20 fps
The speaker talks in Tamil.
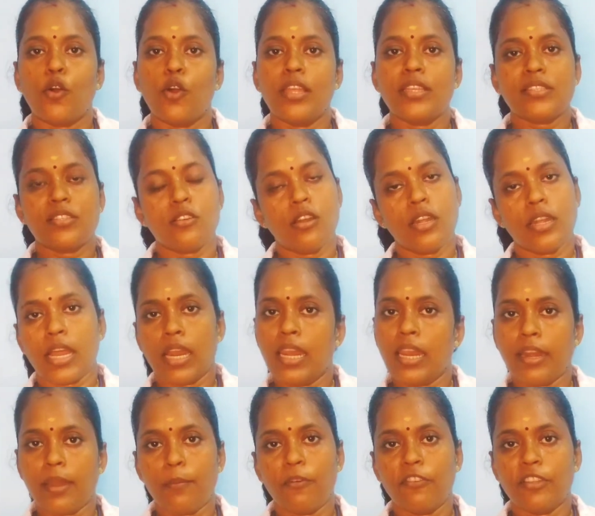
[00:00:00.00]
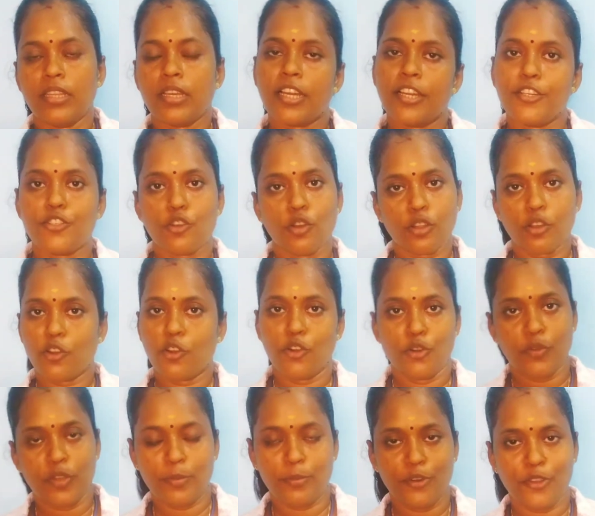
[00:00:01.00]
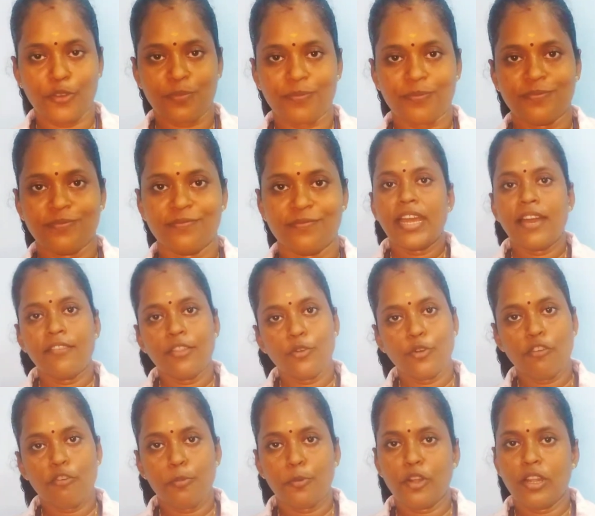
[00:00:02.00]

கொலஸ்ட்ரால் நல்லா நம்ம வந்து கண்ட்ரோலுக்கு கொண்டு வர முடியும் இரண்டாவது உணவு